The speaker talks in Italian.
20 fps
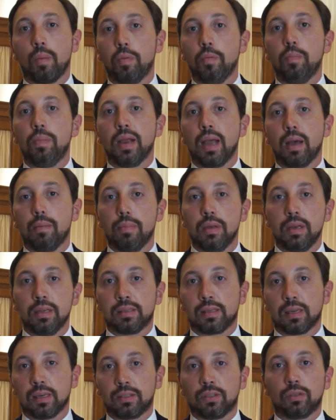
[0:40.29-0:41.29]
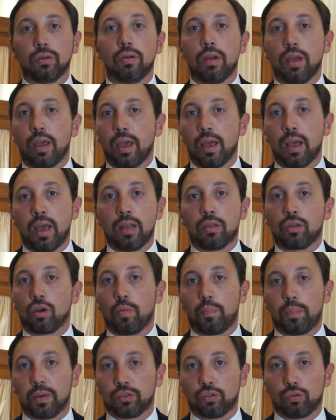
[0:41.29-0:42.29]
la pubblica amministrazione che è
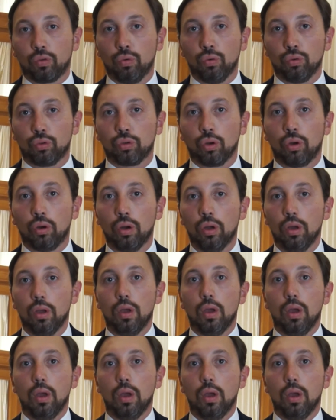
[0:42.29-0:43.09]
troppo astruso